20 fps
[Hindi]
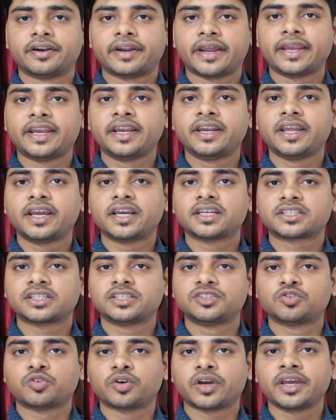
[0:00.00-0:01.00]
रेड
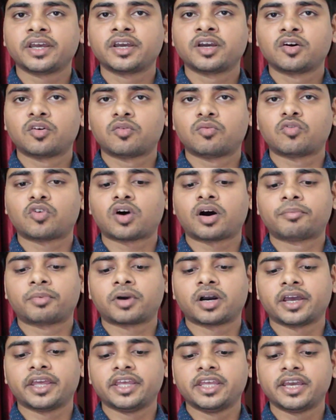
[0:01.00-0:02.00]
इंडिकेशन जो है वो
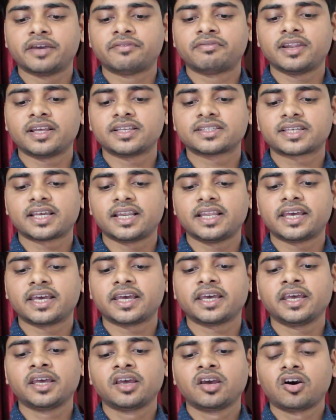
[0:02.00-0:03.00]
आपका ई एफ लेंस के लिए
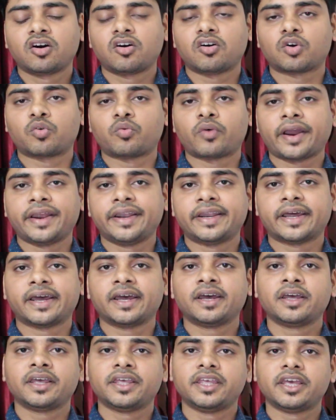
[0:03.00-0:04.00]
है और वाइट
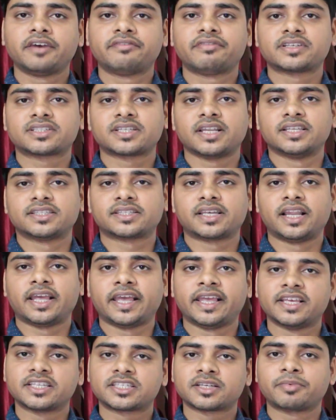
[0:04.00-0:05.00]
है ई एफ एस लेंस के
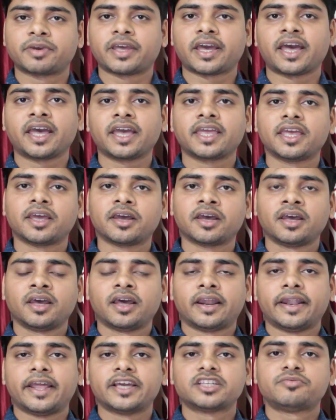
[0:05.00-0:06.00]
लिए ये सब क्या है ये
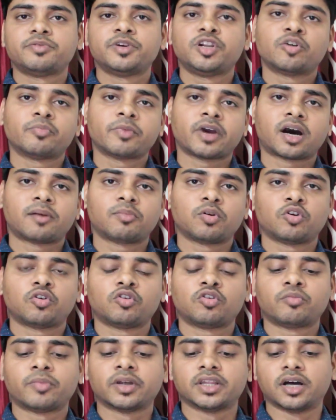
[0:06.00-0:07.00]
नेक्स्ट वीडियो में आप
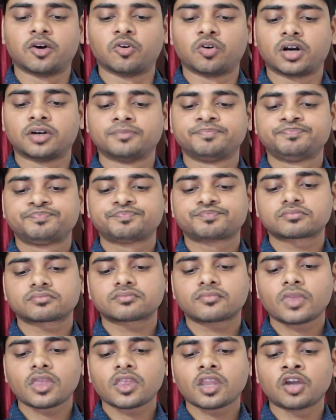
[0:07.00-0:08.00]
लोगों को बताऊंगा
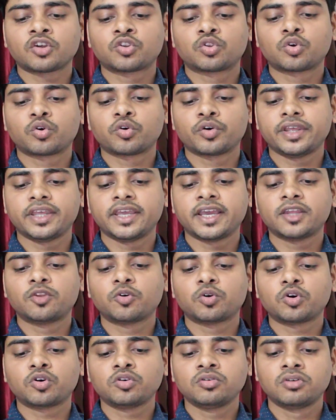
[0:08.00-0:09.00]
तो ये
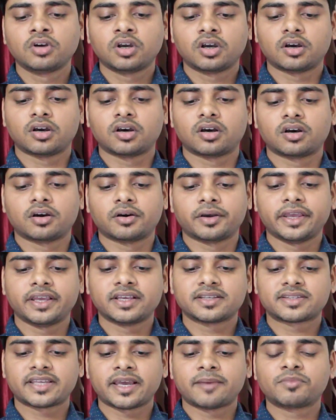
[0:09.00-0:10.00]
दोनों आ,
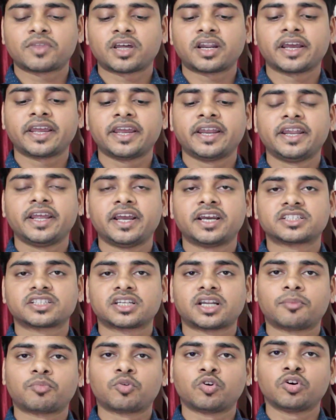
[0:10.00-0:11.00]
ये सेम तरह की
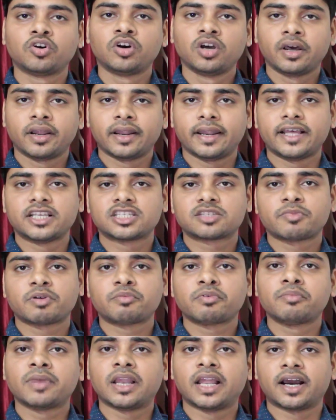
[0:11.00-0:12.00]
इंडिकेशन आपको लेंस में
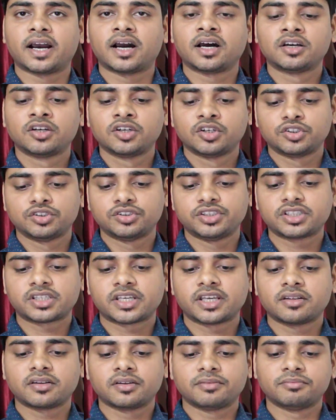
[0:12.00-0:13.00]
भी मिलेगा
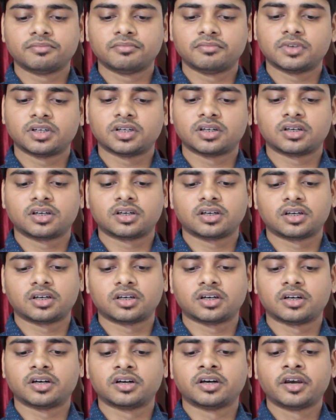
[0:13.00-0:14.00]
जिसके
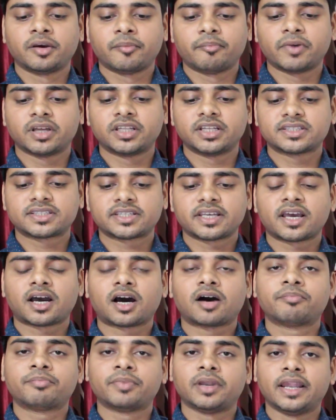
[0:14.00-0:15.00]
आ, मदद से
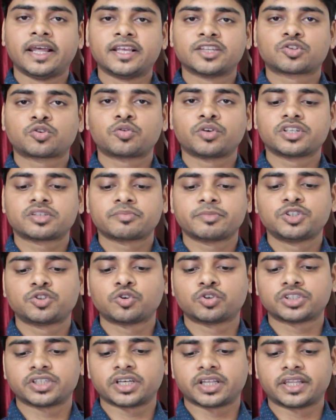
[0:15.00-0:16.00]
आप लेंस को इसमें
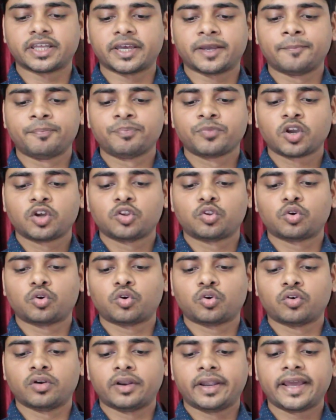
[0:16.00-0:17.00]
जोड़ सकते हैं तो
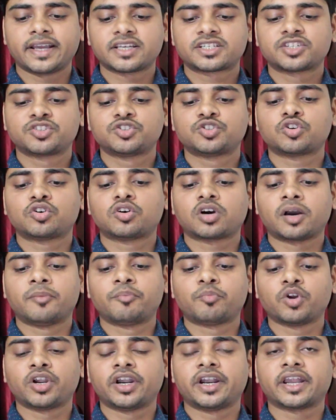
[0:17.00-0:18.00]
नेक्स्ट जो
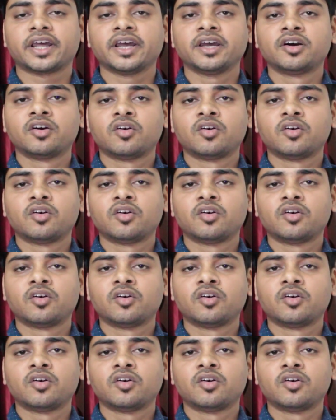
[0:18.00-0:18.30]
कंपोनेंट है